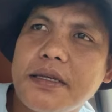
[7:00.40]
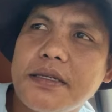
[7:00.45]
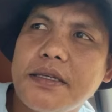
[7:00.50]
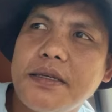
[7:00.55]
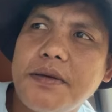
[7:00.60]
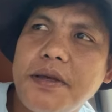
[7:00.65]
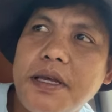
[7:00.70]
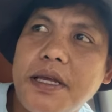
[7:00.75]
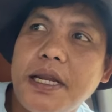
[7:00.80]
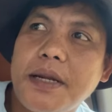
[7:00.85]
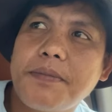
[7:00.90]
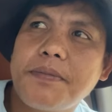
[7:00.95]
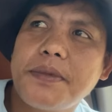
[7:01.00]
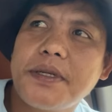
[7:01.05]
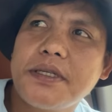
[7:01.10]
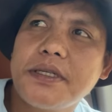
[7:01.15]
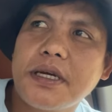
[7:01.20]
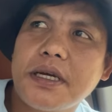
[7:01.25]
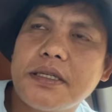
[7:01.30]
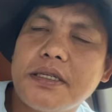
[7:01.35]
kasi hirap na
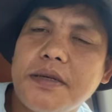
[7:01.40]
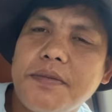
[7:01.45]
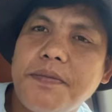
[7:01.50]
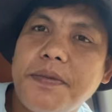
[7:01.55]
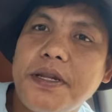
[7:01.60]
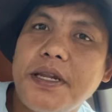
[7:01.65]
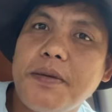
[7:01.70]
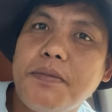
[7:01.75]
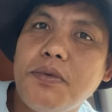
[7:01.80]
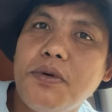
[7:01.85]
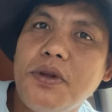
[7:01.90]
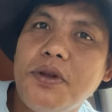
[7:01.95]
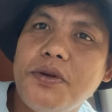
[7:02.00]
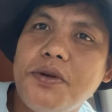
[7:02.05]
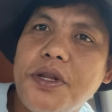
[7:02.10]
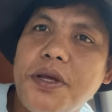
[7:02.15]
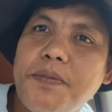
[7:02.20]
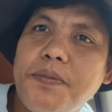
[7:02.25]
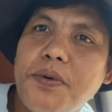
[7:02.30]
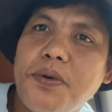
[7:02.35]
siya kasi
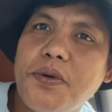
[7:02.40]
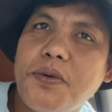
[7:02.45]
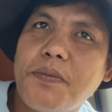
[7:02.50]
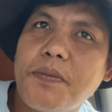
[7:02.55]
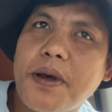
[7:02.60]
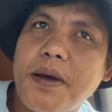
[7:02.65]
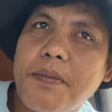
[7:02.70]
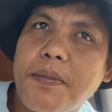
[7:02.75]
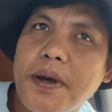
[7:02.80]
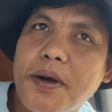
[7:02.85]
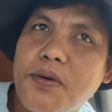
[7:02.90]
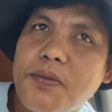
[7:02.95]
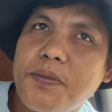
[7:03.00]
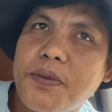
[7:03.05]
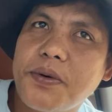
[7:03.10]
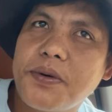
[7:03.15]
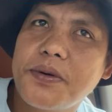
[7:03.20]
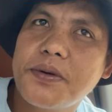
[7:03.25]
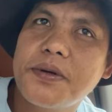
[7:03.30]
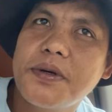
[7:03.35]
PWD po yung papa ko po.